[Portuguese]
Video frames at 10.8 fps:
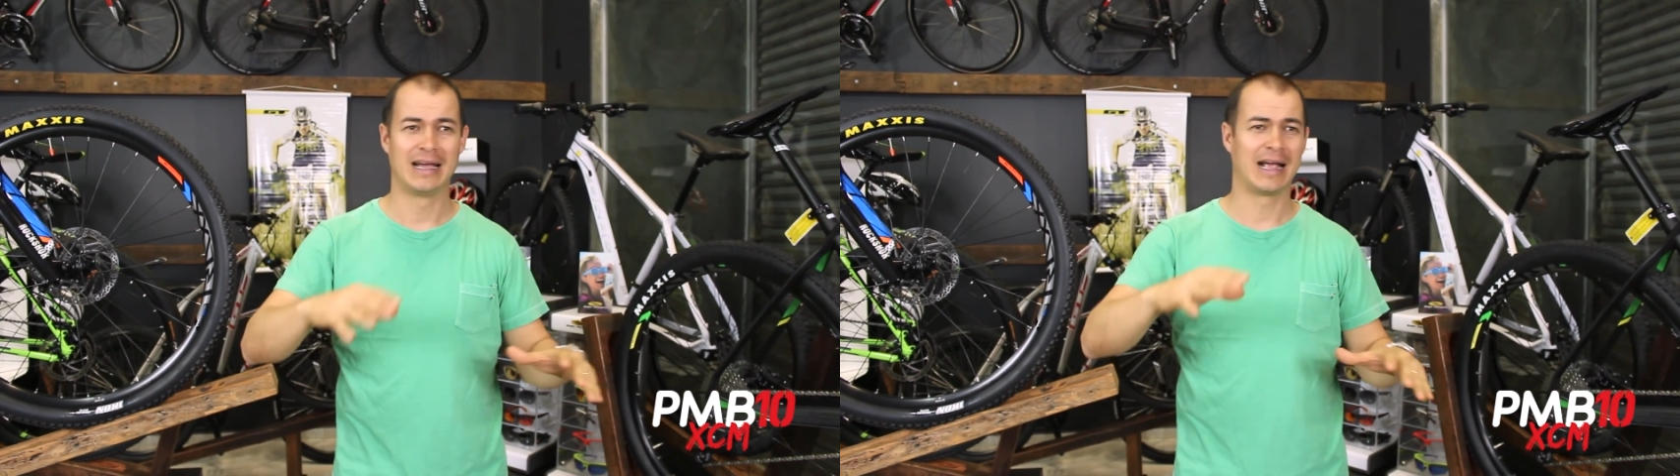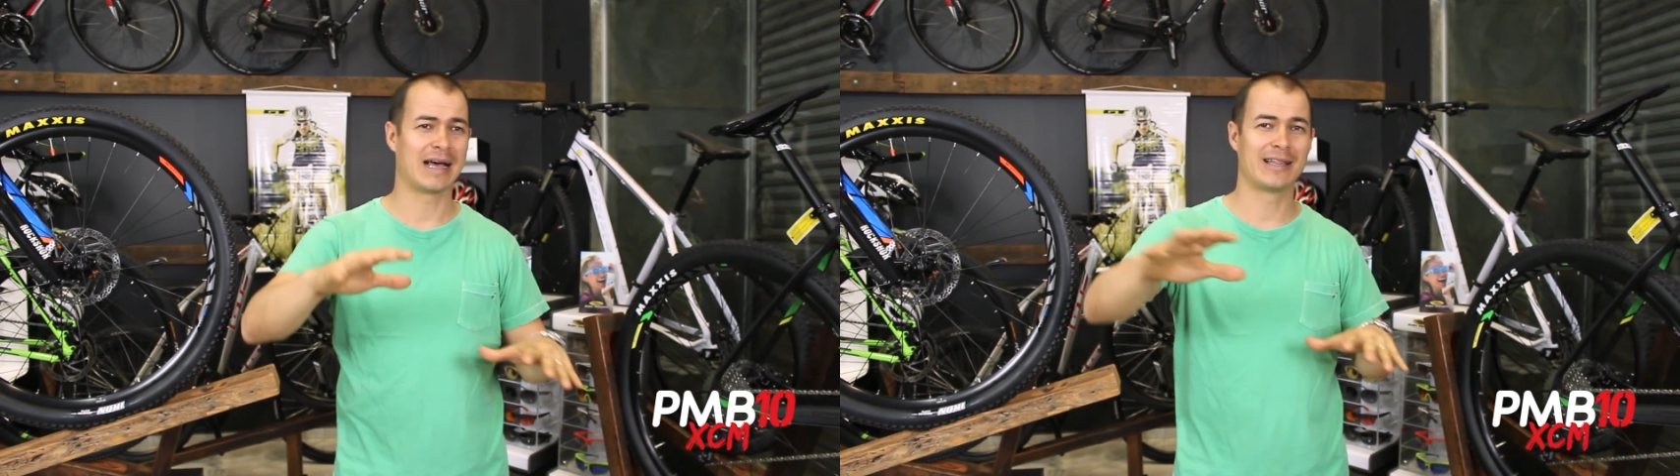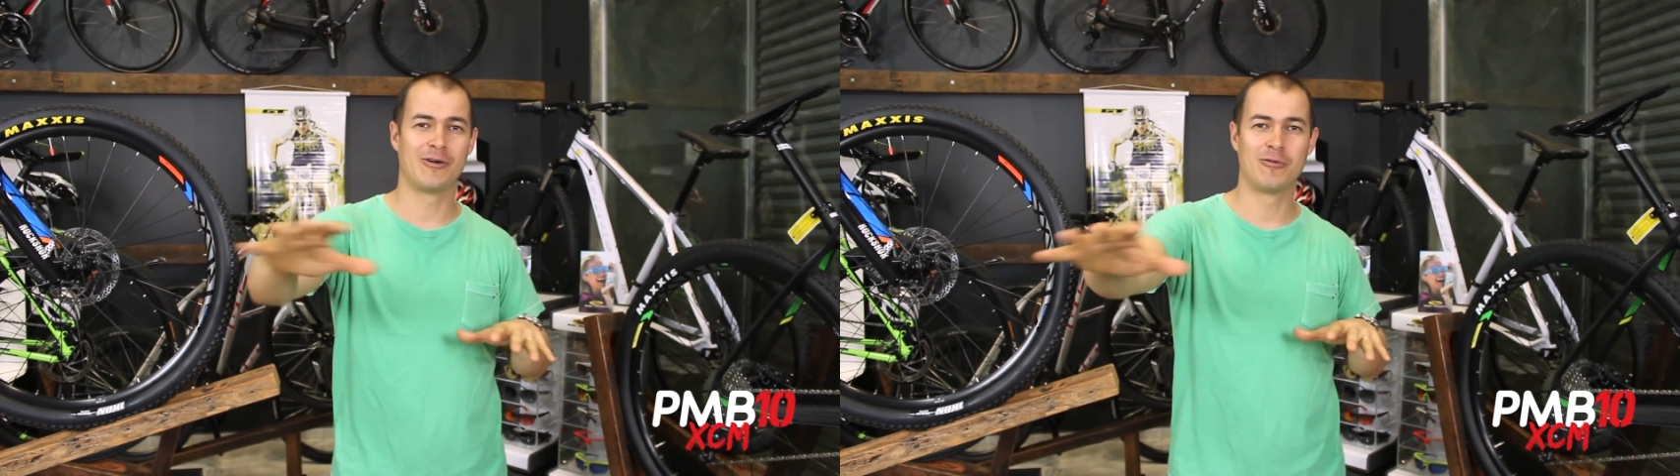
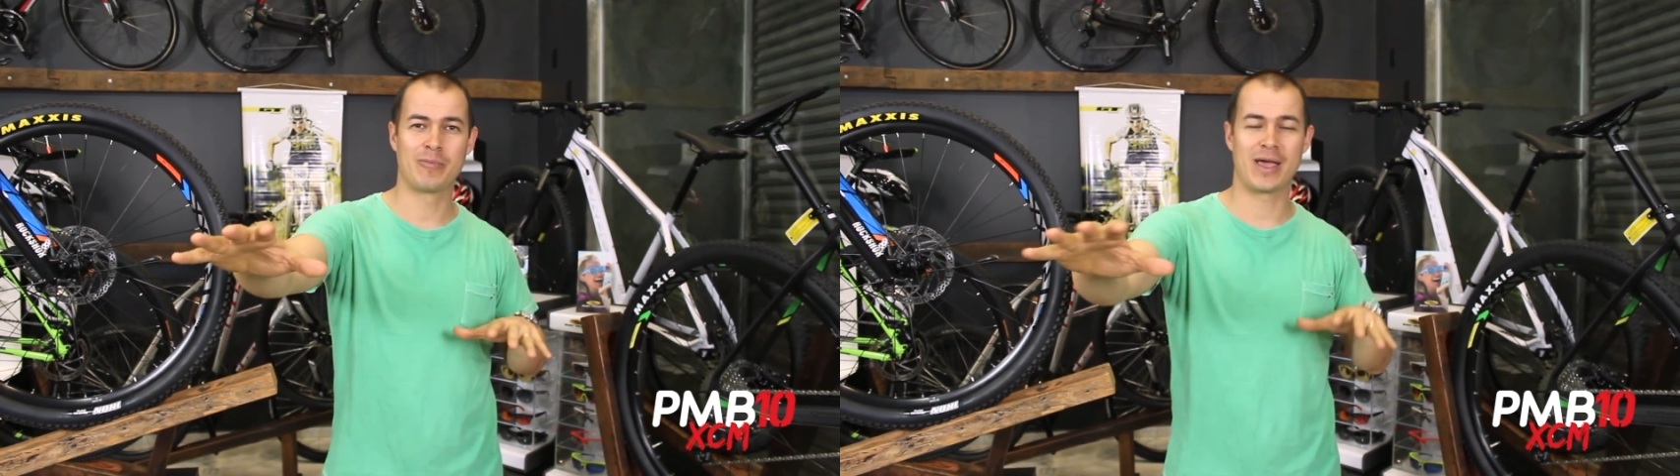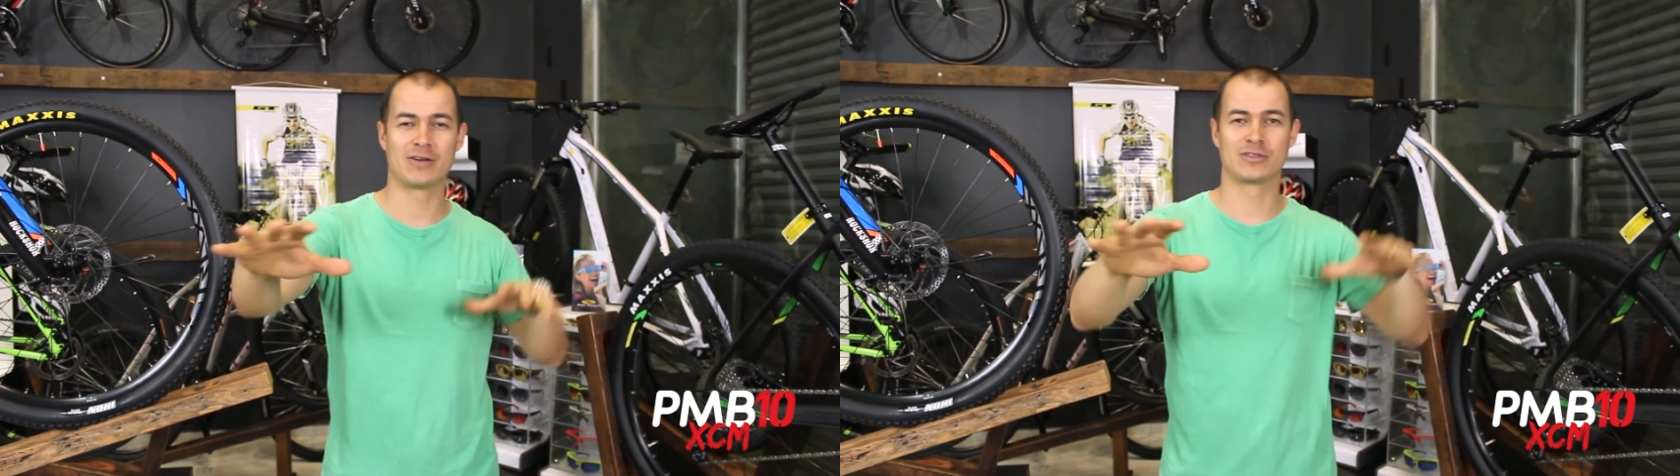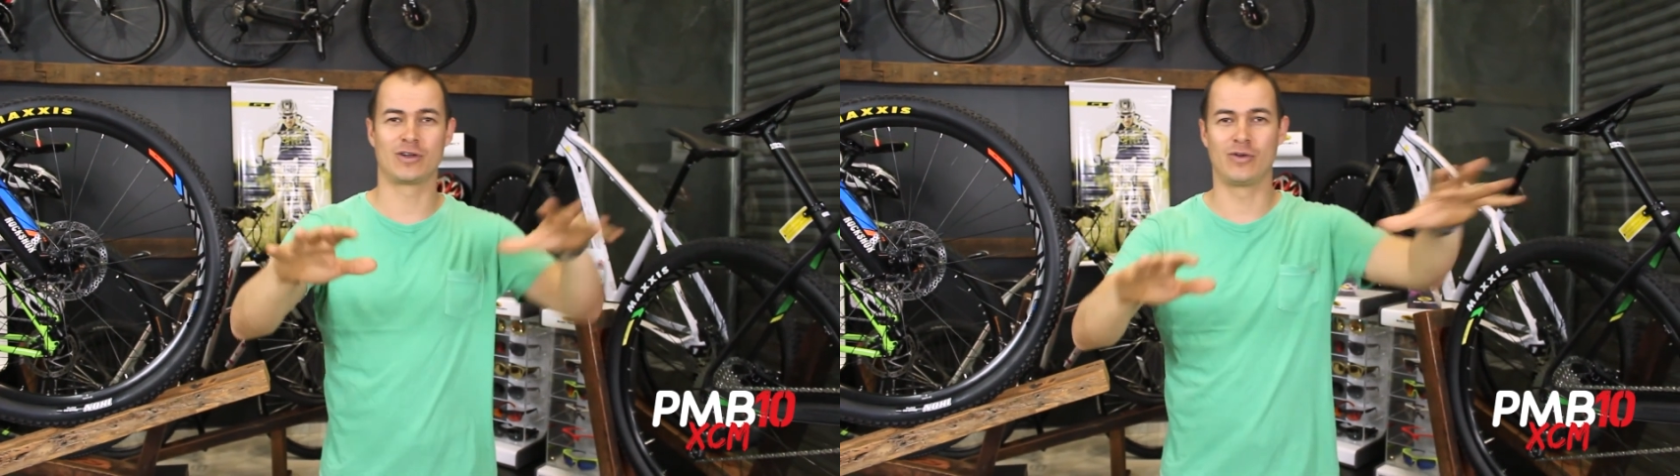cada um
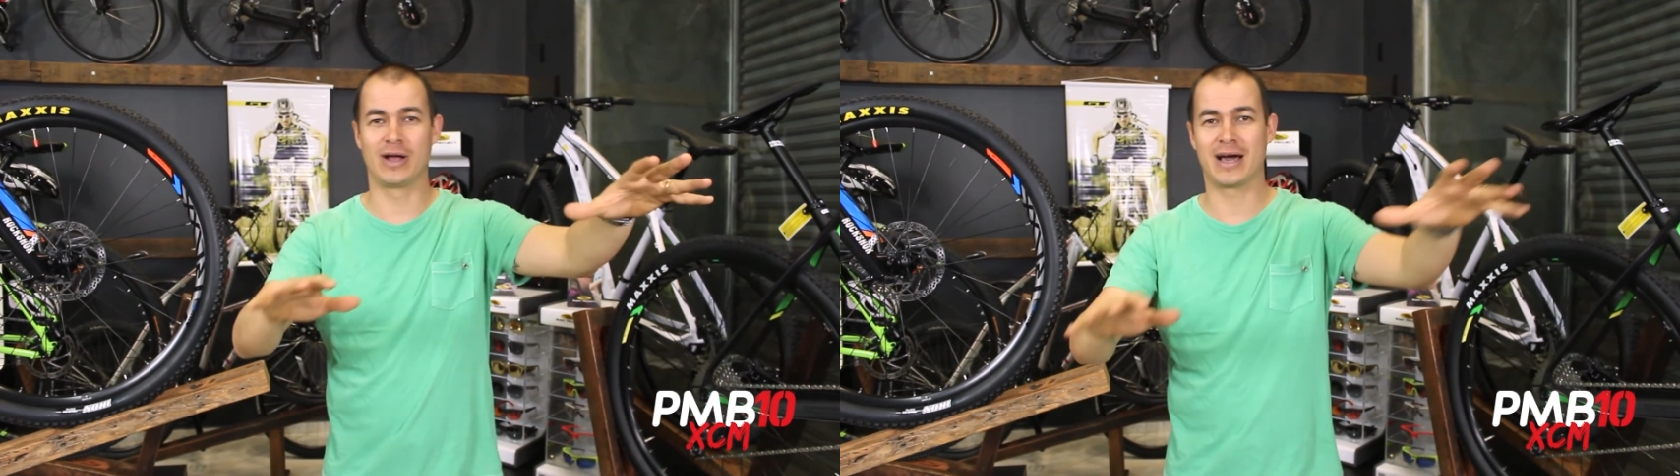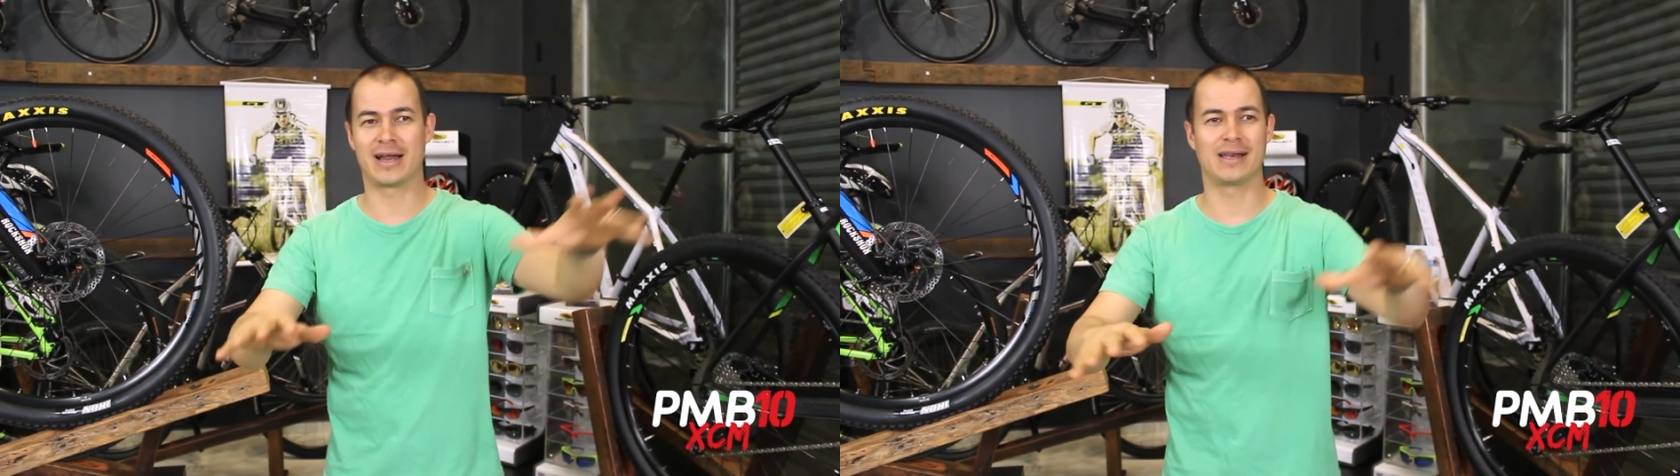pega o seu lugar